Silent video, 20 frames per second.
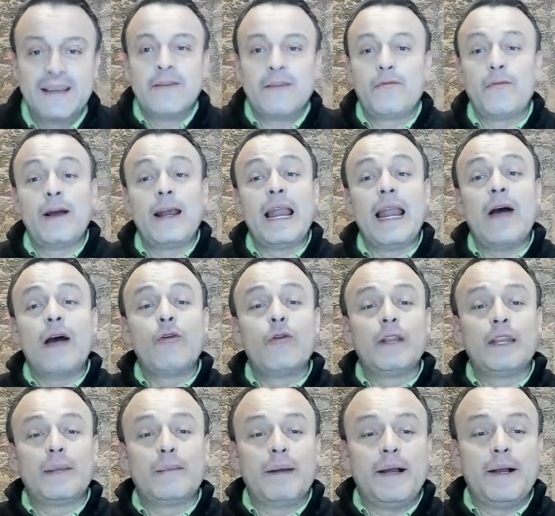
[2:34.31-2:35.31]
Fue la
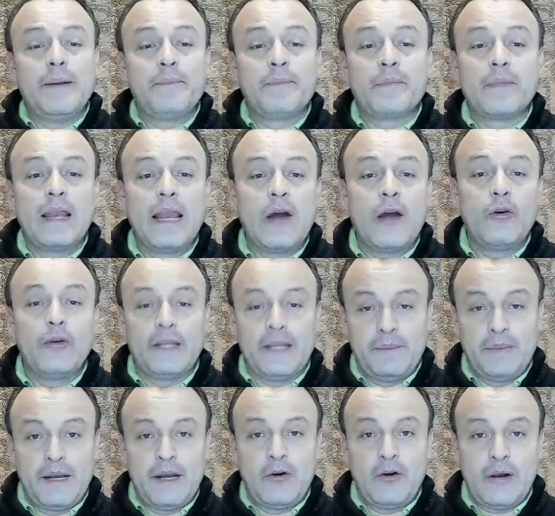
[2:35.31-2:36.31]
última, la
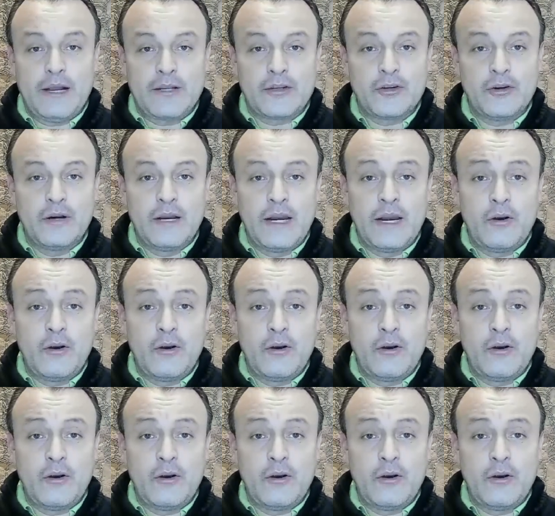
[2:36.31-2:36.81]
última ocasión en